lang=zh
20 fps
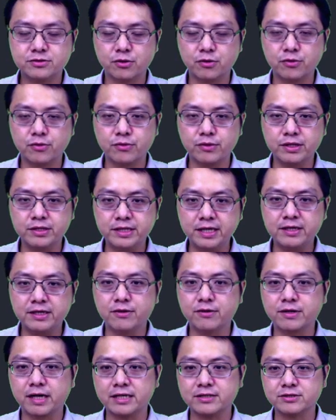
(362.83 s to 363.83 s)
都一定
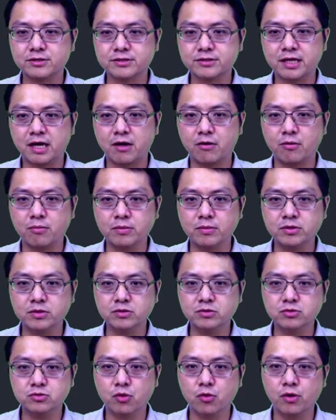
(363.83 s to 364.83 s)
有感受到，我
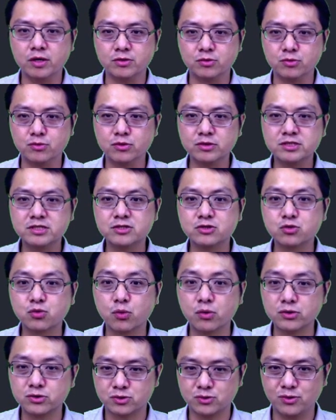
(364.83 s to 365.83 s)
们有很多东西是
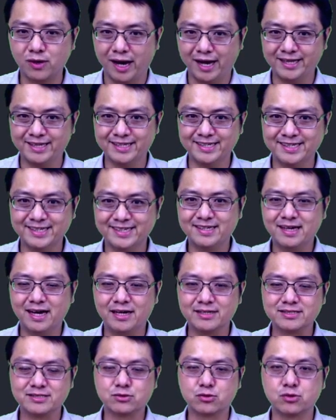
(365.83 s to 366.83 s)
多出来的，
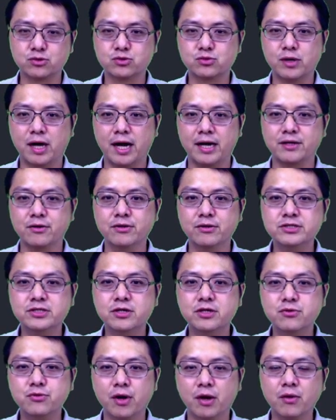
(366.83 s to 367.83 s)
好，是多出来，有一
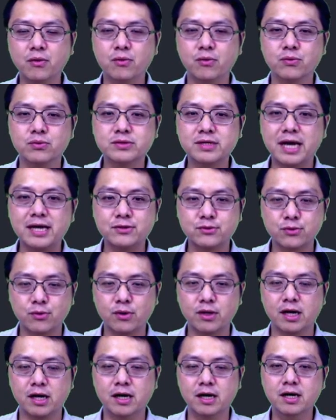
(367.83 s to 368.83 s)
些圆弧太
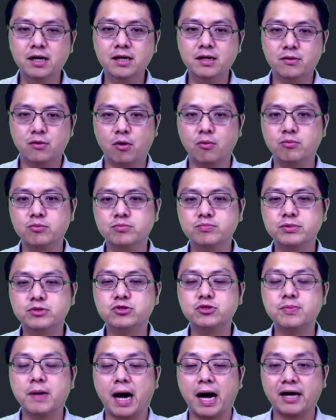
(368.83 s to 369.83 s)
多了，我们必
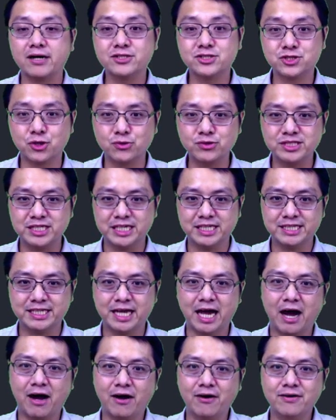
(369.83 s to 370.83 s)
须把它修剪
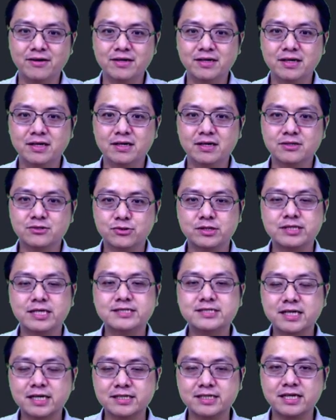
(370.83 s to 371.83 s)
掉。所以在
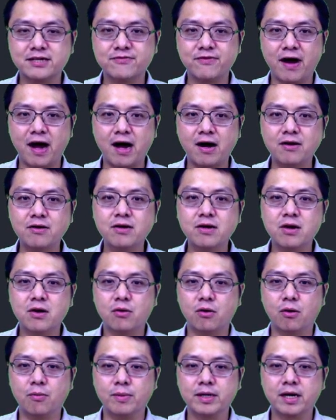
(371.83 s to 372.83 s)
这个地方，
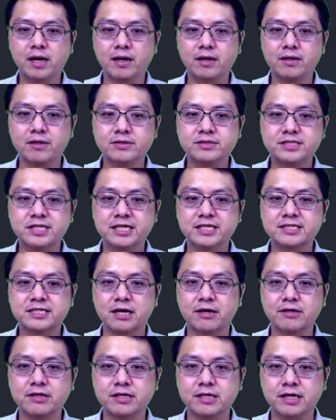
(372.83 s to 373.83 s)
我们要介
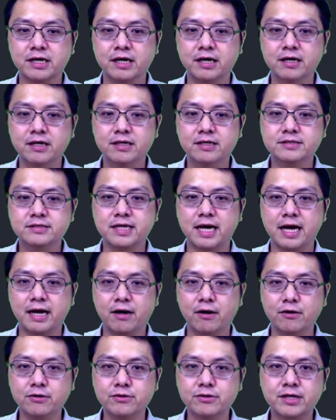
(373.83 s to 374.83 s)
绍一个。
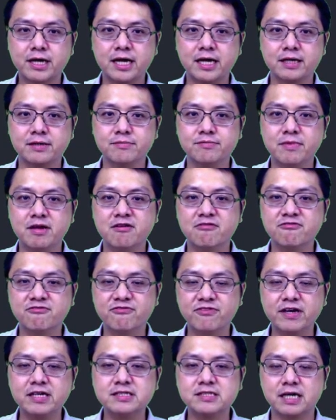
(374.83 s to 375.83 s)
在 AutoCAD 里面
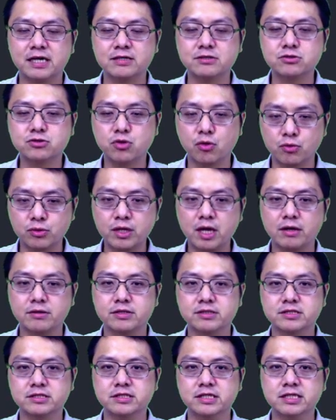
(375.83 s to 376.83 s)
非常重要
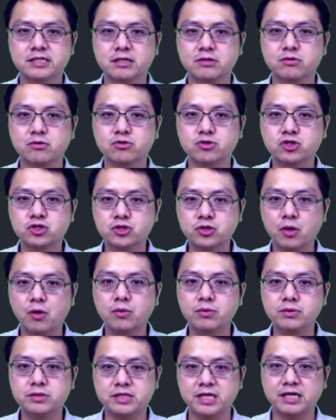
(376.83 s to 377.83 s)
的指令叫做
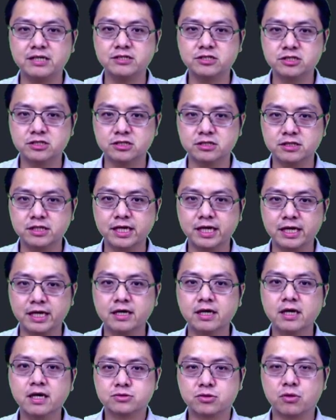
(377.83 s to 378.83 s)
修剪指令。
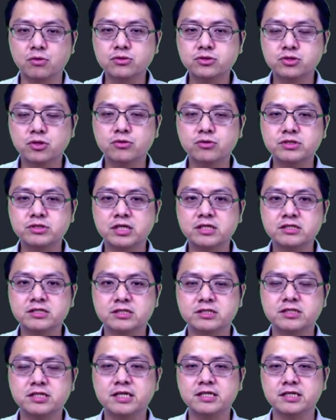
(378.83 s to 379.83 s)
从修剪
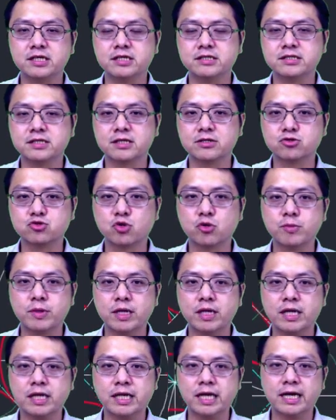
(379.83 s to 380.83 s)
指令的这个说
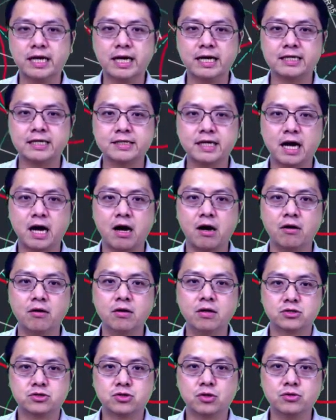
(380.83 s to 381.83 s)
明，你可以看得
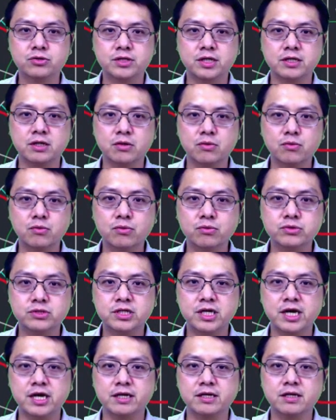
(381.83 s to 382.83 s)
到，修剪的物
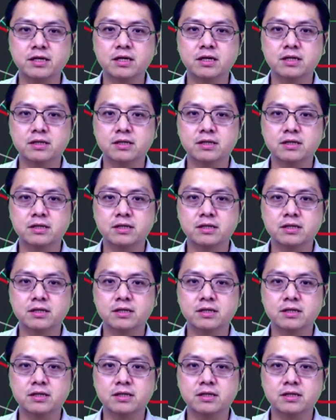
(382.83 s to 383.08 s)
件